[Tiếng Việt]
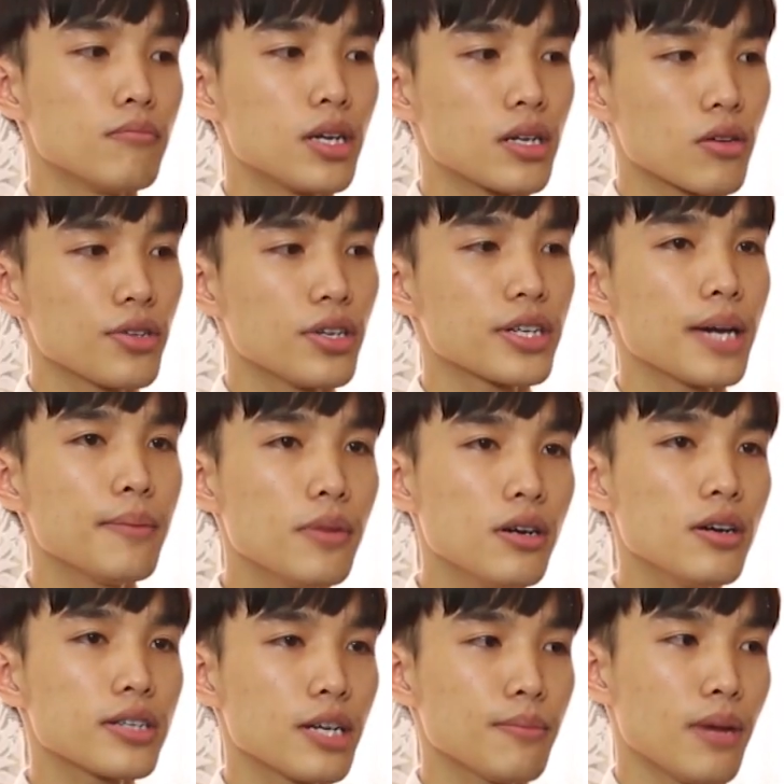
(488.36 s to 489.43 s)
mình có những cái
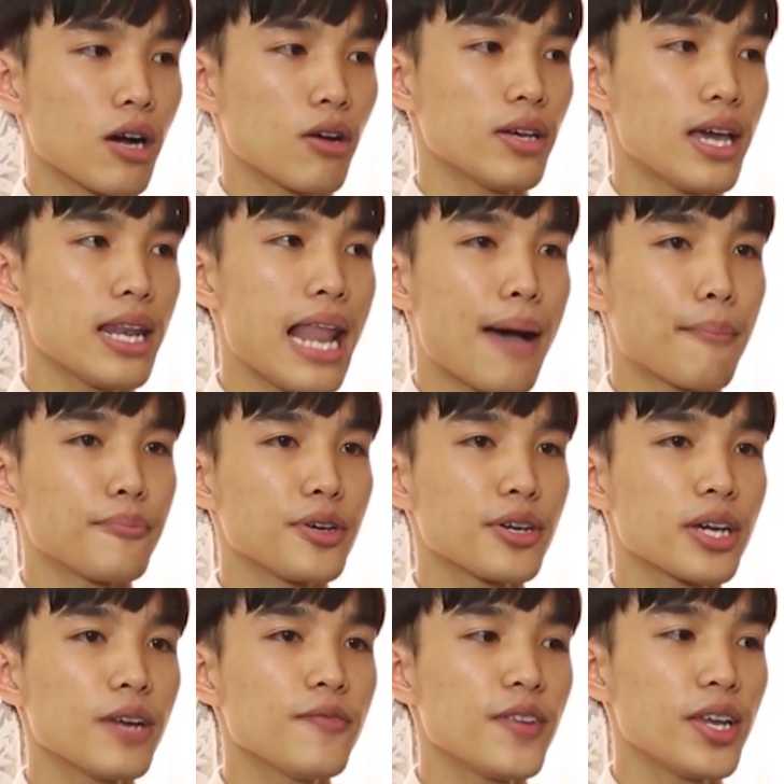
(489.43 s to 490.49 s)
bước để mà có thể làm
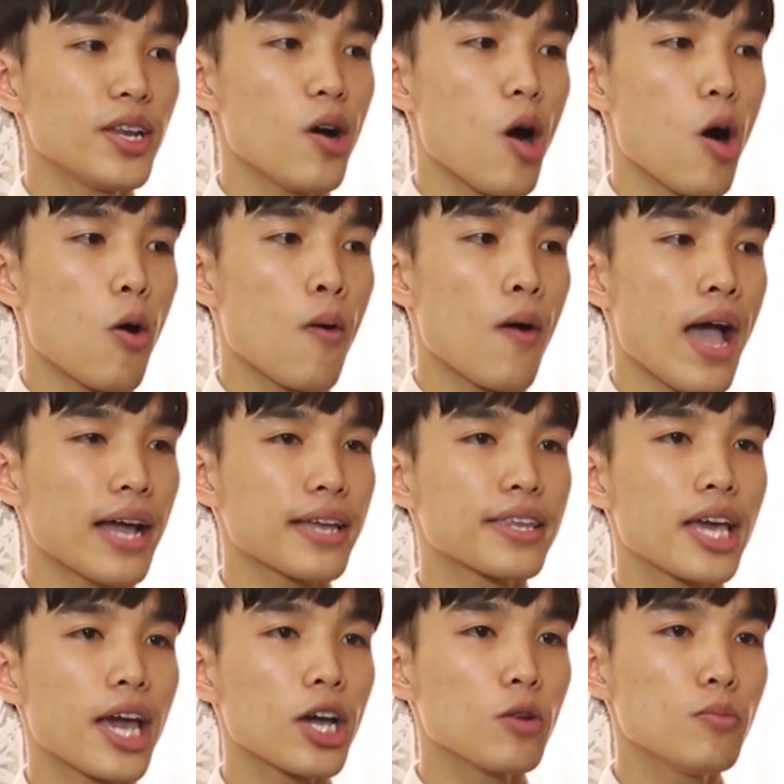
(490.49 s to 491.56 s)
những cái video hát
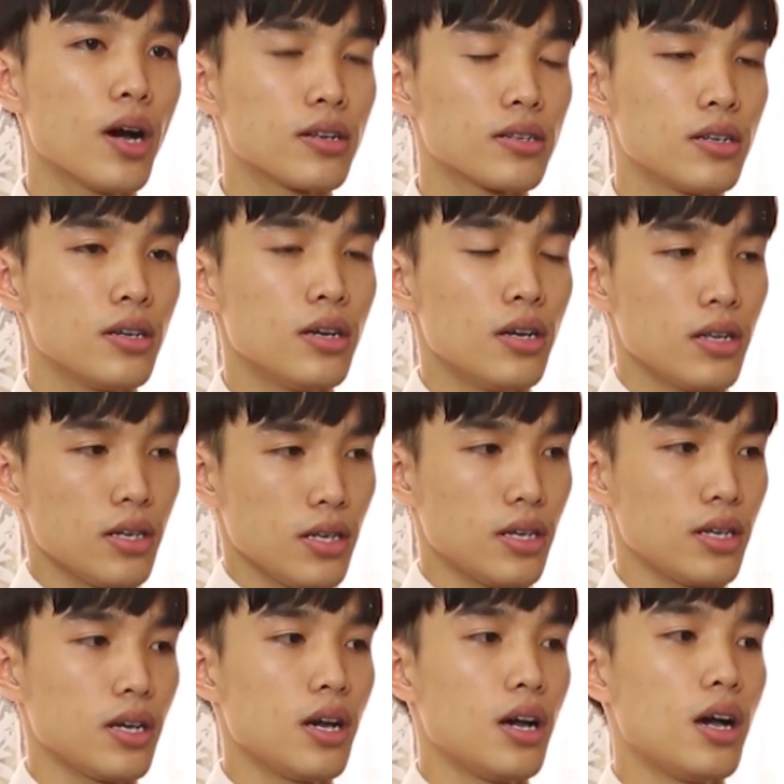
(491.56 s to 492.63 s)
chế của mình
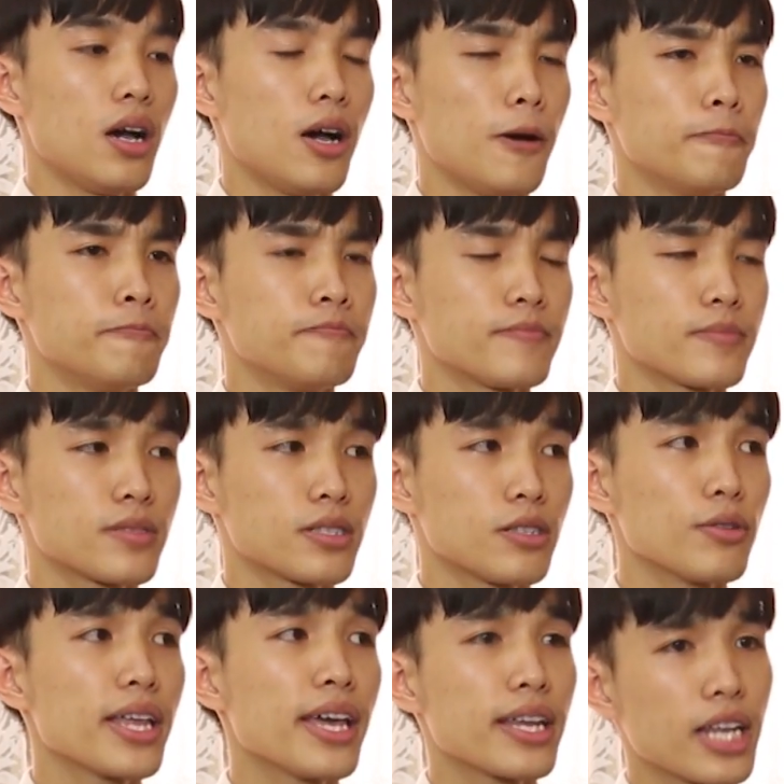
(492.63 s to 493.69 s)
thì uh,
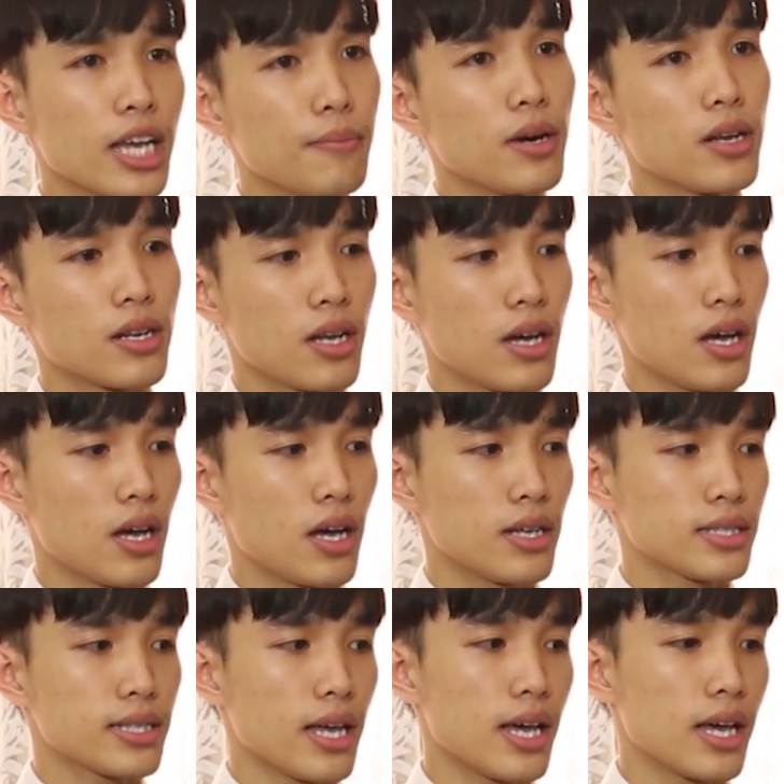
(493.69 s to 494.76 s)
đầu tiên thì mình
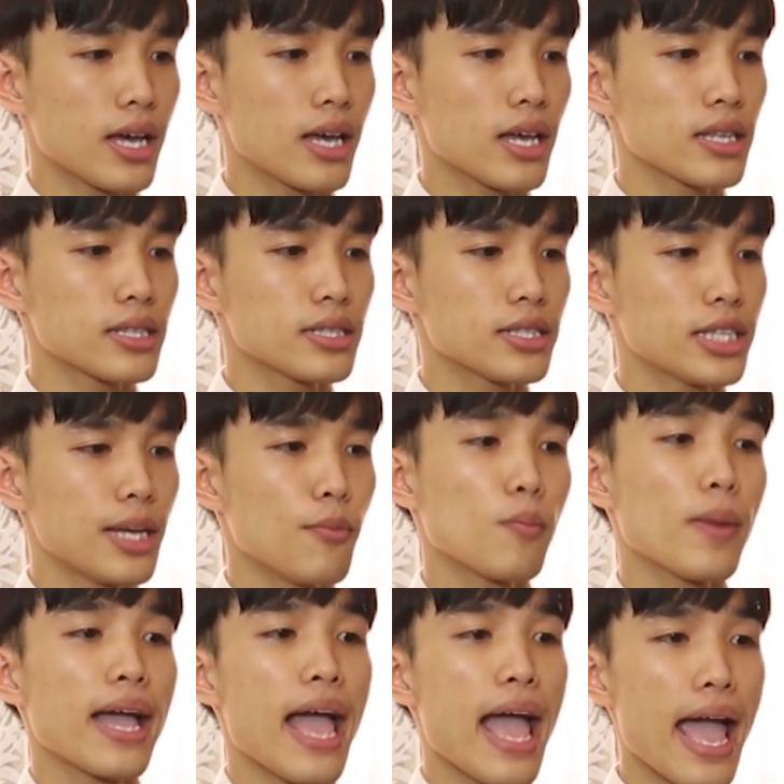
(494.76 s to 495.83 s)
uh, sẽ tìm một
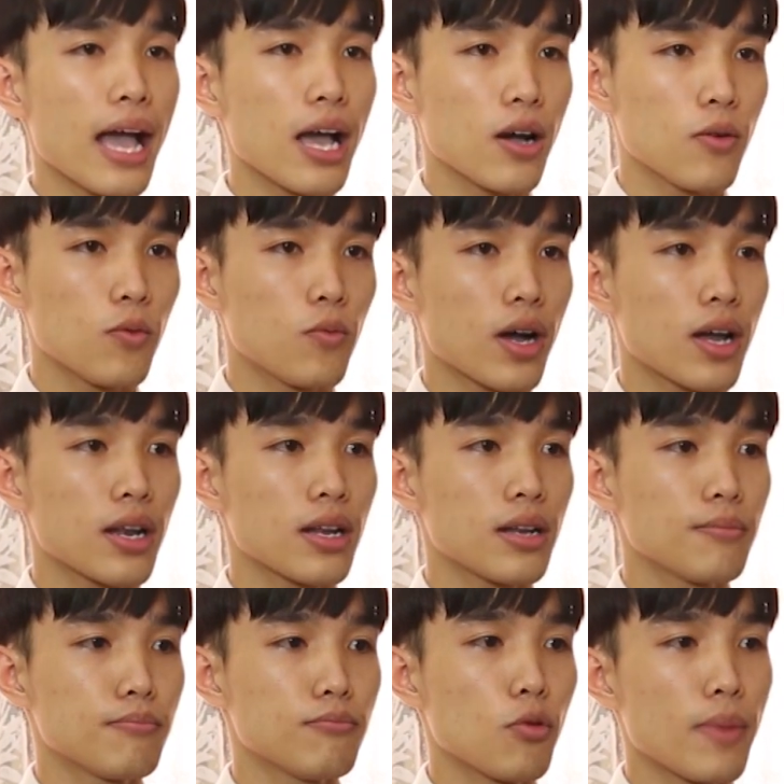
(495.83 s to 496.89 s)
bài hát hoặc
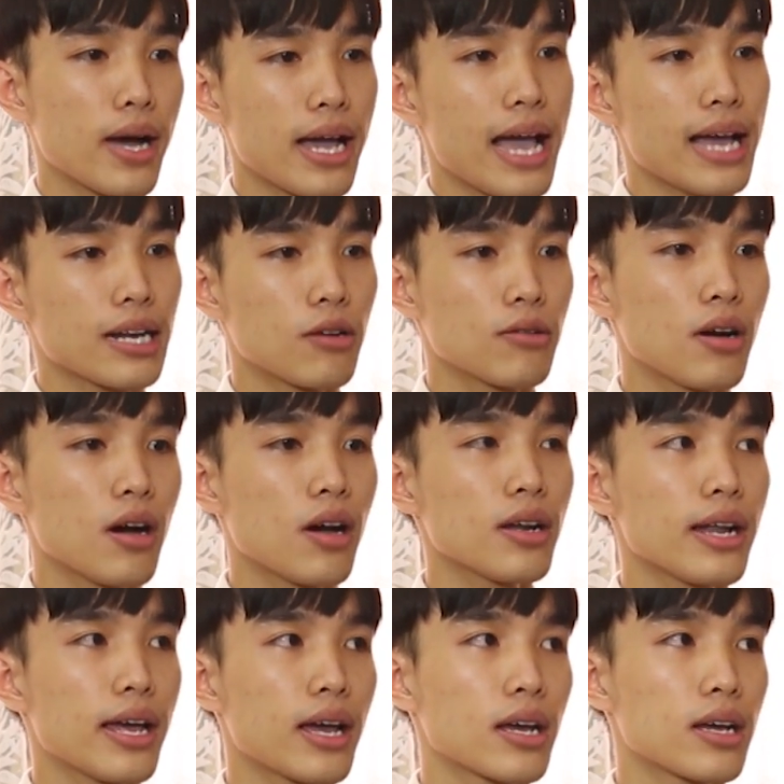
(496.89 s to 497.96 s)
một bài hát nào đó
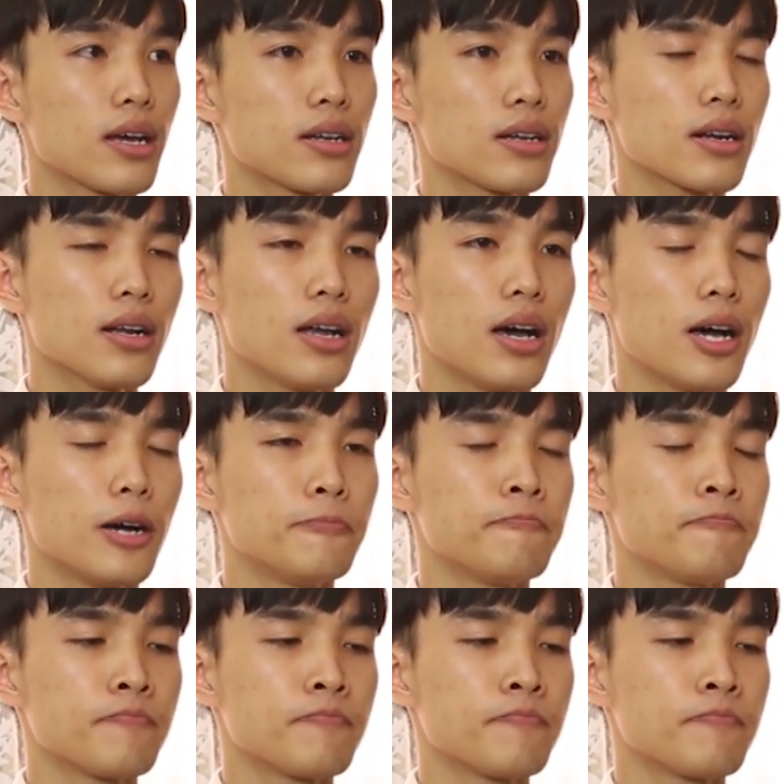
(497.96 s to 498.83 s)
đang rất là